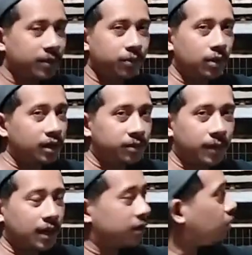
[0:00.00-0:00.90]
tapi bukan
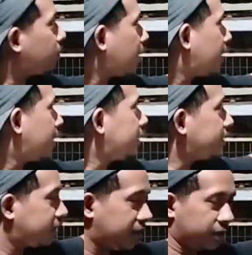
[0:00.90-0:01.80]
sembarang normal.
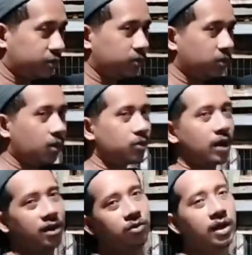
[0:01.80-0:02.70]
Yaitu
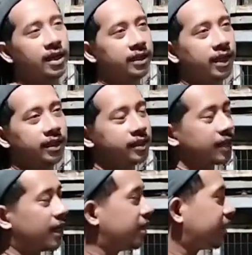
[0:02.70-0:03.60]
ugal-ugalan
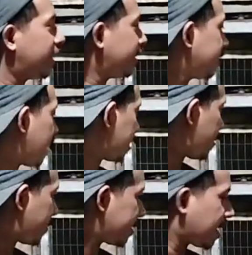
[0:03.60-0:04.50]
guys. Ada gen yang
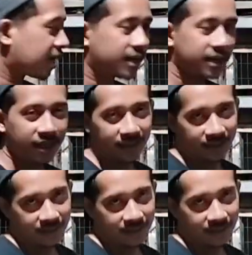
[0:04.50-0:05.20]
namanya